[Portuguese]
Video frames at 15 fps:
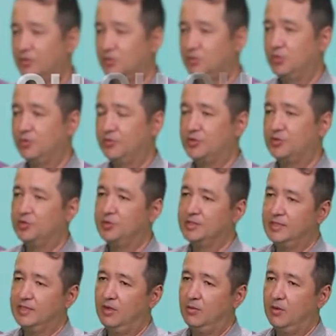os professores
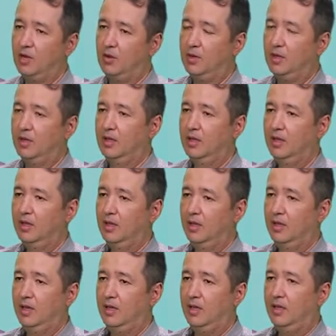que dão aula,
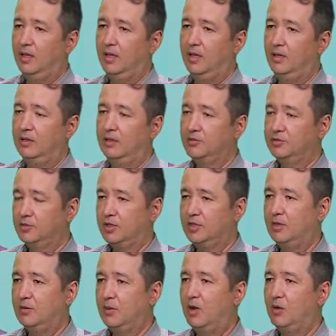é, não só
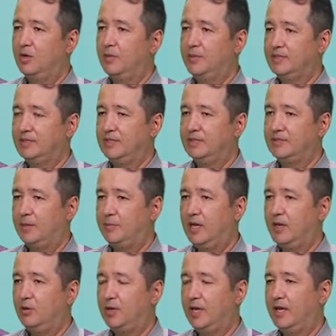dão aula, mas eles
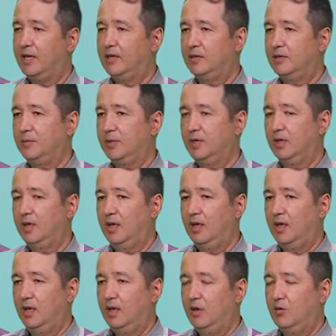trabalham na área também.
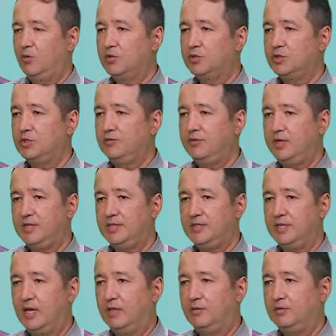É um curso
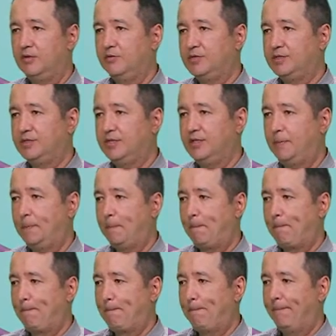diferenciado que você
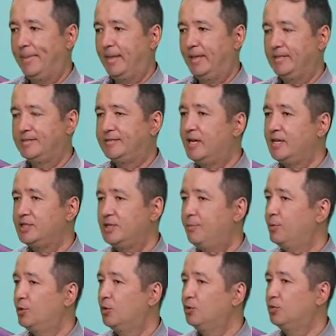sai já
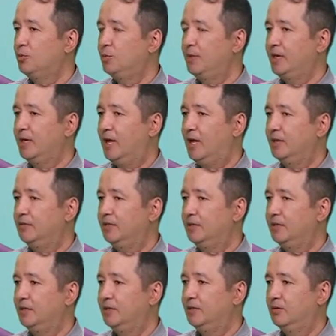pronto para o mercado,
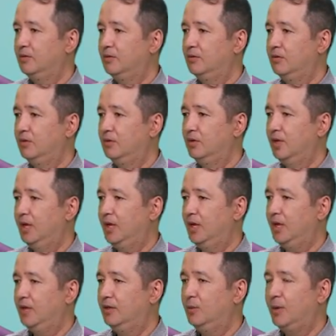né? Então,
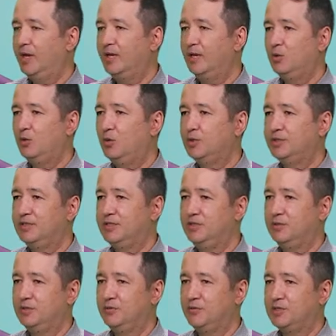é, não é aquele
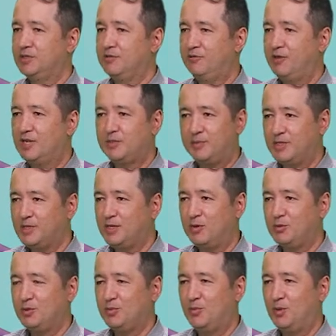cursinho que você faz para tirar
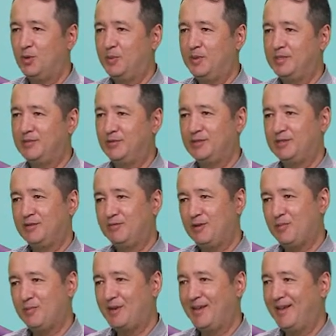um diploma. Se você
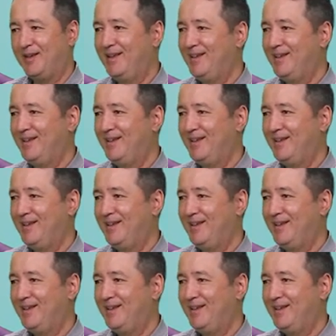veio para